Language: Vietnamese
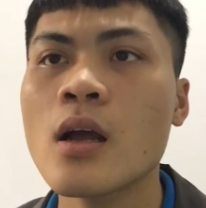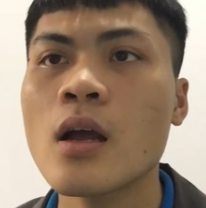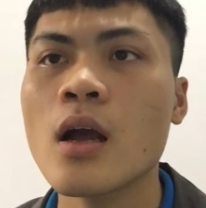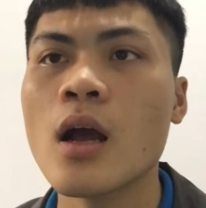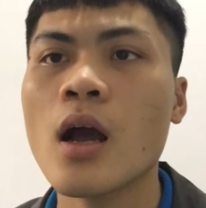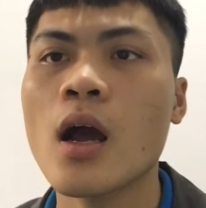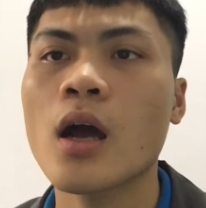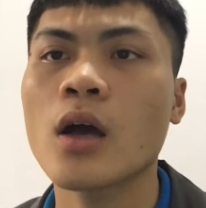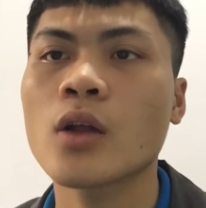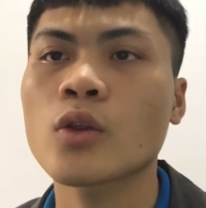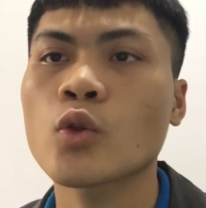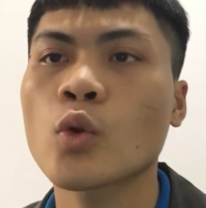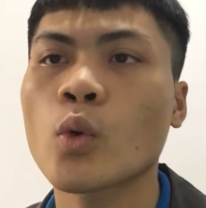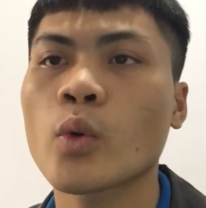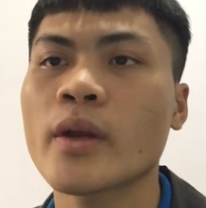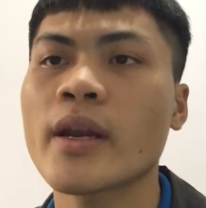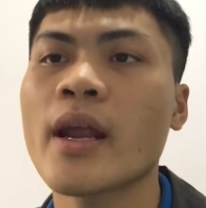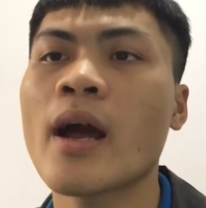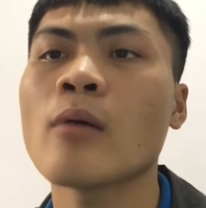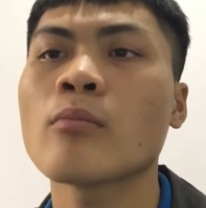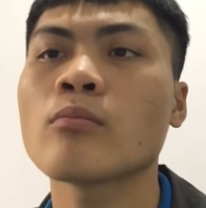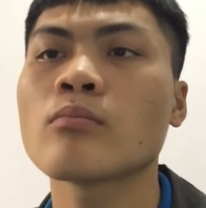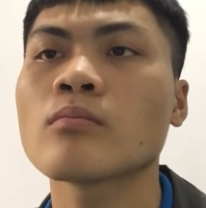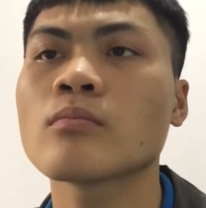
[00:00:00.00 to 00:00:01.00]
à, tồn
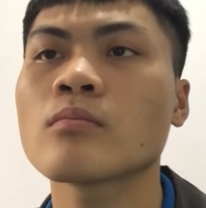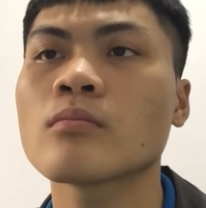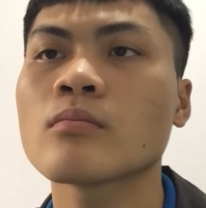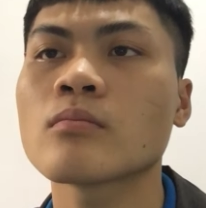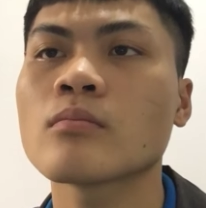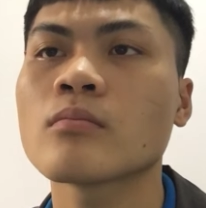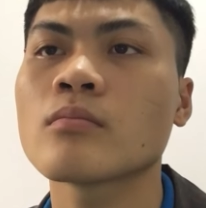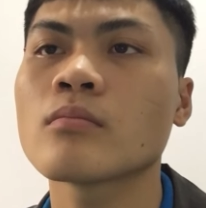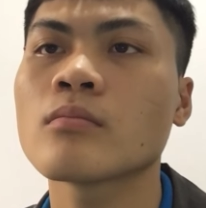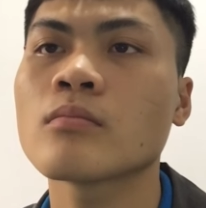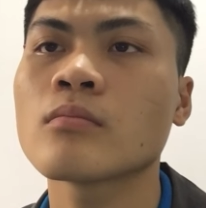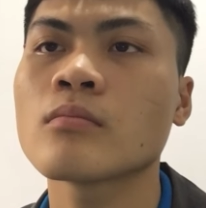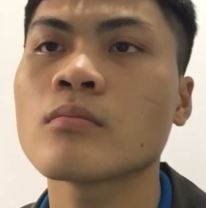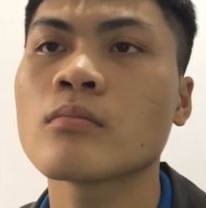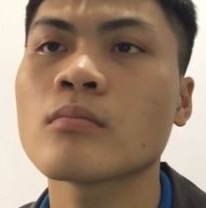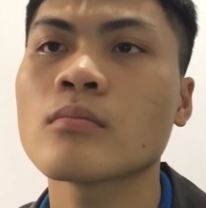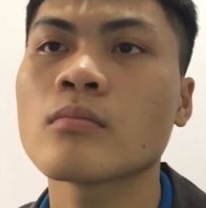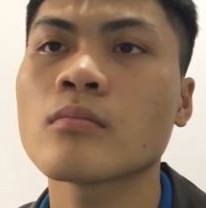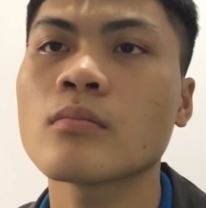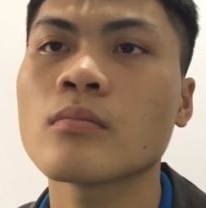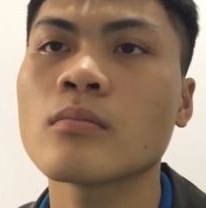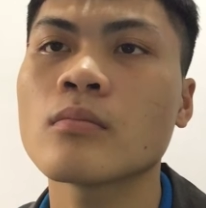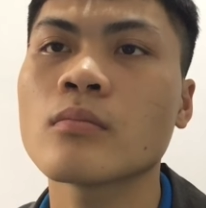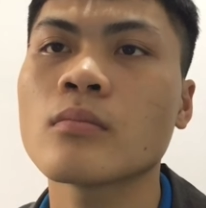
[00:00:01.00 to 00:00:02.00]
động
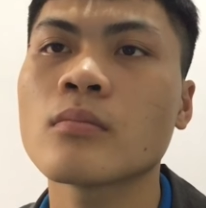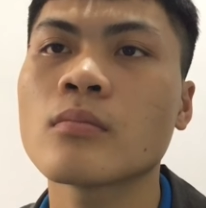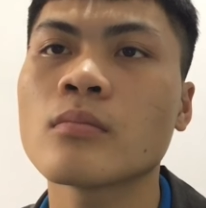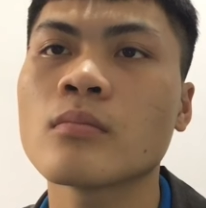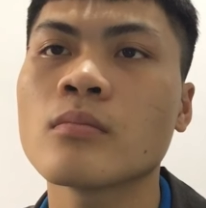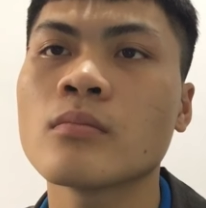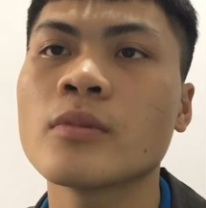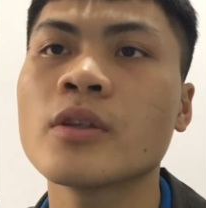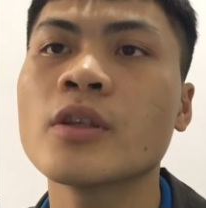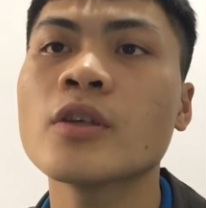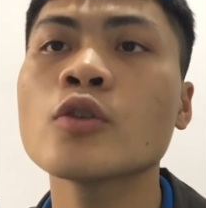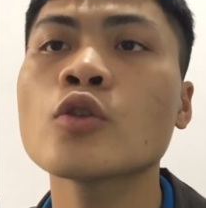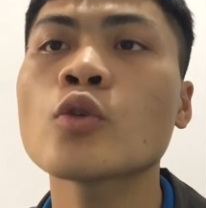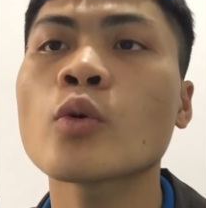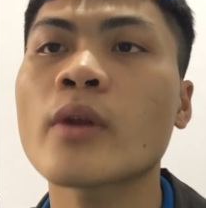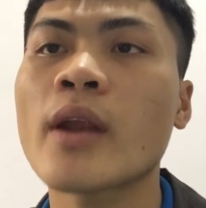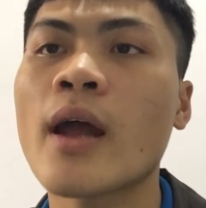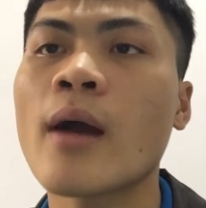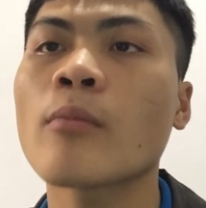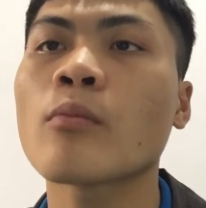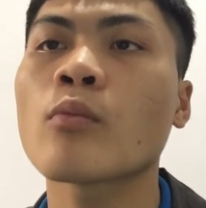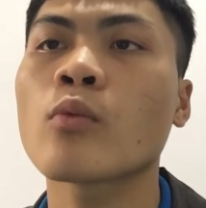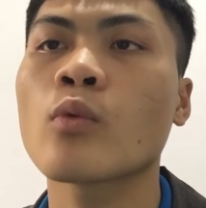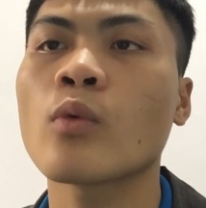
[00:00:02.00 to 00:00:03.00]
những tồn
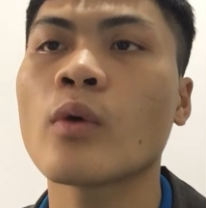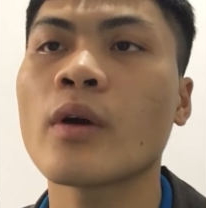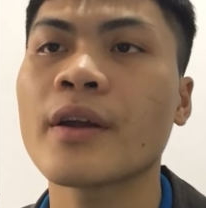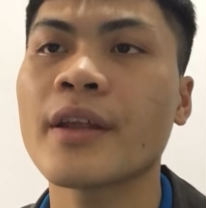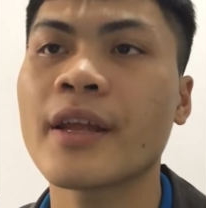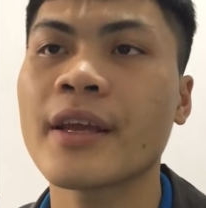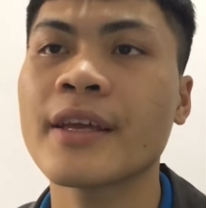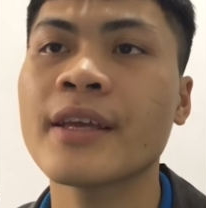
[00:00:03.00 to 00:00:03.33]
động của